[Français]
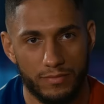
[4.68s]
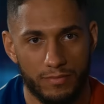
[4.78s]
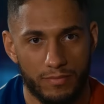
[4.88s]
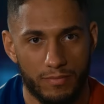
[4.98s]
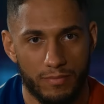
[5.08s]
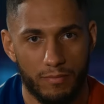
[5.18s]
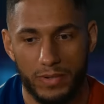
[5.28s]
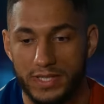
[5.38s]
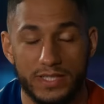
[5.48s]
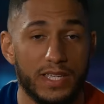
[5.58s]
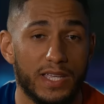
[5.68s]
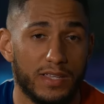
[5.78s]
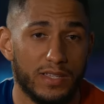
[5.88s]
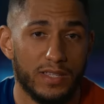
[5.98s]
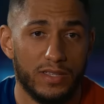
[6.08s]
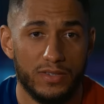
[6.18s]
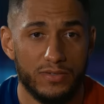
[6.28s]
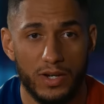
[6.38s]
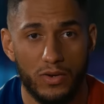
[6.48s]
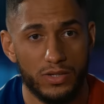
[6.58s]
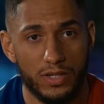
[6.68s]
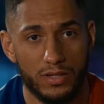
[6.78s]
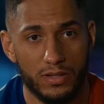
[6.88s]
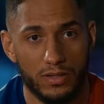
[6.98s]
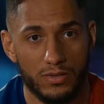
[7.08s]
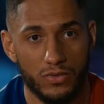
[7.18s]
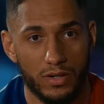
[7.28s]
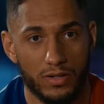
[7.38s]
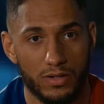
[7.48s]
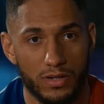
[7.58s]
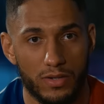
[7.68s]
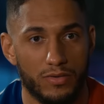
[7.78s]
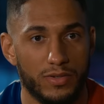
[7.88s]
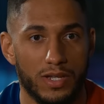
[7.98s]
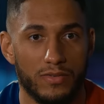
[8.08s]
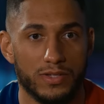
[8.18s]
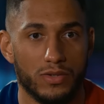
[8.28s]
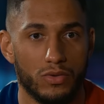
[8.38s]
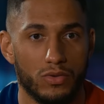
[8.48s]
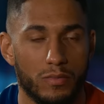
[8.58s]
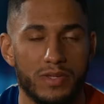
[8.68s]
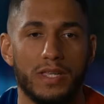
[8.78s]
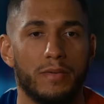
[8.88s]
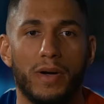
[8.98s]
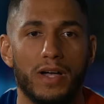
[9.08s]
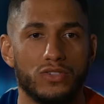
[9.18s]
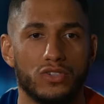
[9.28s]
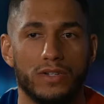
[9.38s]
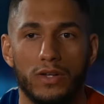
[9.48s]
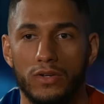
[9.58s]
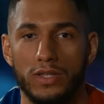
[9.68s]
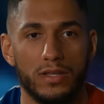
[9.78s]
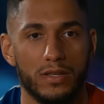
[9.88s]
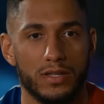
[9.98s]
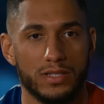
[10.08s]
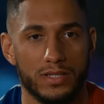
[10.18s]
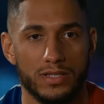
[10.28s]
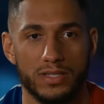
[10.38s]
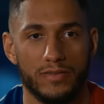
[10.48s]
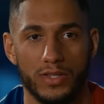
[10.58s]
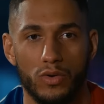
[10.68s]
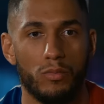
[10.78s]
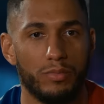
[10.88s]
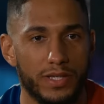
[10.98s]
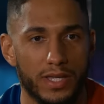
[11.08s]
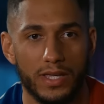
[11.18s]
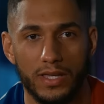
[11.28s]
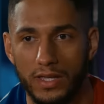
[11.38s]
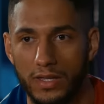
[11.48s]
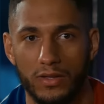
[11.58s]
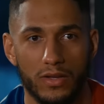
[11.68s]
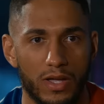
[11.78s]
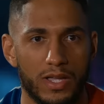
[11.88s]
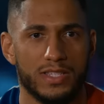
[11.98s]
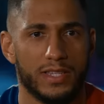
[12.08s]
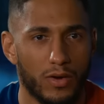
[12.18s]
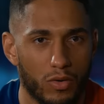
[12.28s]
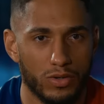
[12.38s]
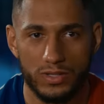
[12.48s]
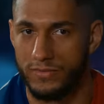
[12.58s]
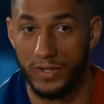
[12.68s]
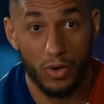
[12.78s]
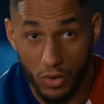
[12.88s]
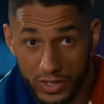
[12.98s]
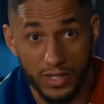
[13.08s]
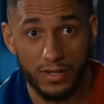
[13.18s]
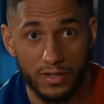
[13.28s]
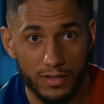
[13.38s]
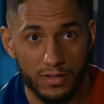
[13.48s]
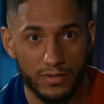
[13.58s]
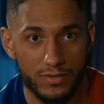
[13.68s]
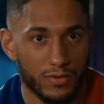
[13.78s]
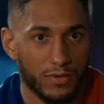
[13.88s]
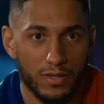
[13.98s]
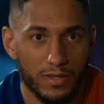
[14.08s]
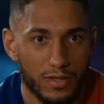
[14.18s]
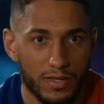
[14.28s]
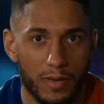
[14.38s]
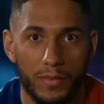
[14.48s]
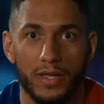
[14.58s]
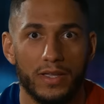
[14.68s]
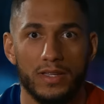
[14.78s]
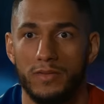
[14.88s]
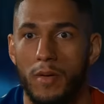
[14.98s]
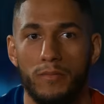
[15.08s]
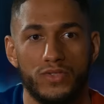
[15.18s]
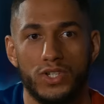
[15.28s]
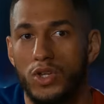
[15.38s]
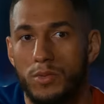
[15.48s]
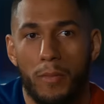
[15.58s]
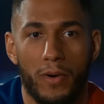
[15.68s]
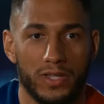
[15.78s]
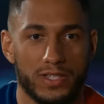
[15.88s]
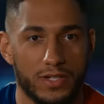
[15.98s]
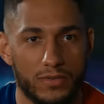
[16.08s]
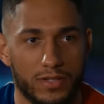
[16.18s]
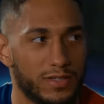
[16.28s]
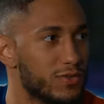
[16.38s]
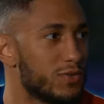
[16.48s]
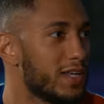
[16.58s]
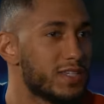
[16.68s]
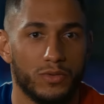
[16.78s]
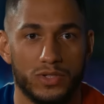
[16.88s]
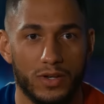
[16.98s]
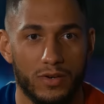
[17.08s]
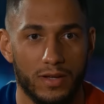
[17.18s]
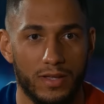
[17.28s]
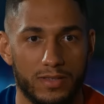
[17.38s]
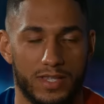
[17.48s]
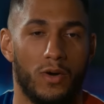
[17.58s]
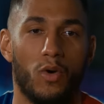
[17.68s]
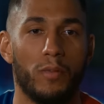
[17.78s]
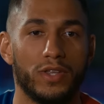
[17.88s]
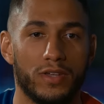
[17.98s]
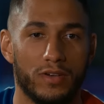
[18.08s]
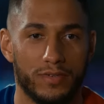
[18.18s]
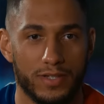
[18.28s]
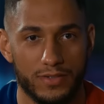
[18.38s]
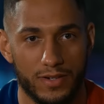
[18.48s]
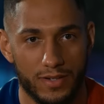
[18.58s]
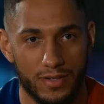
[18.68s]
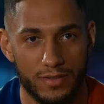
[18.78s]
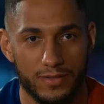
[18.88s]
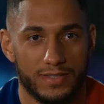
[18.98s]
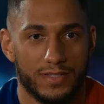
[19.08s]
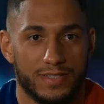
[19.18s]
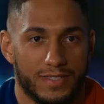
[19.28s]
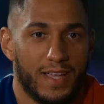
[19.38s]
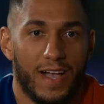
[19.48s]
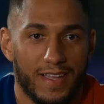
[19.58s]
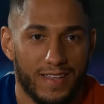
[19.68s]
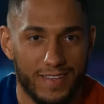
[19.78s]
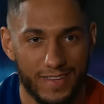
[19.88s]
Hmm. Parce qu'il sait que je vais le cogner, tu vois. Et au final, il va se retrouver. Mais c'est pas genre, je vais le cogner, euh, ça va être compliqué, euh, c'est un gros. Je vais le cogner. Donc euh, après, même chez lui, il ne peut pas rentrer chez lui. Dans son quartier, ils vont lui dire quoi T'es un gros menteur, en fait, tu vois. Ça, ça sert à rien.